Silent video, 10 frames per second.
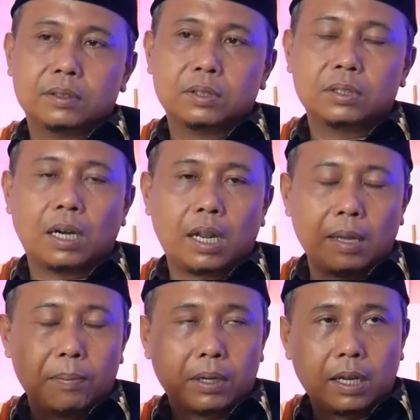
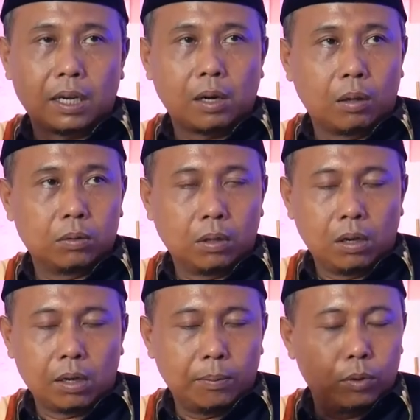Seraya mengingat
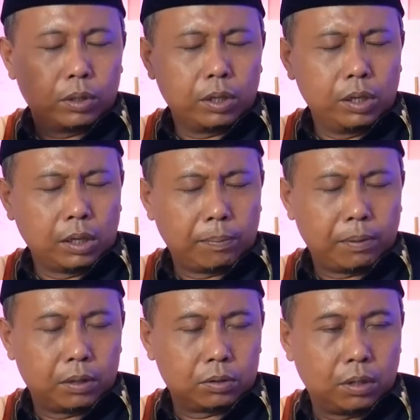Allah, kemudian ingat
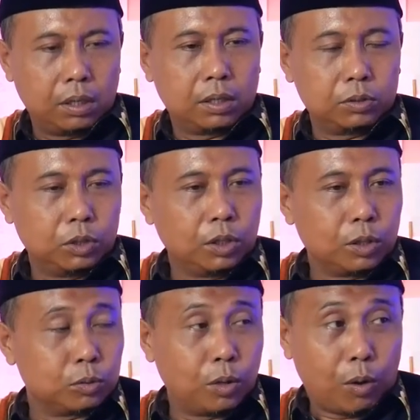para soleh.
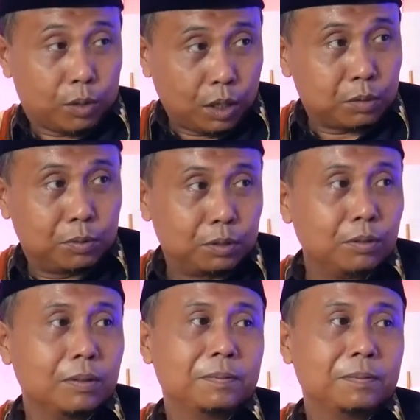Ketika sudah orgasme itu,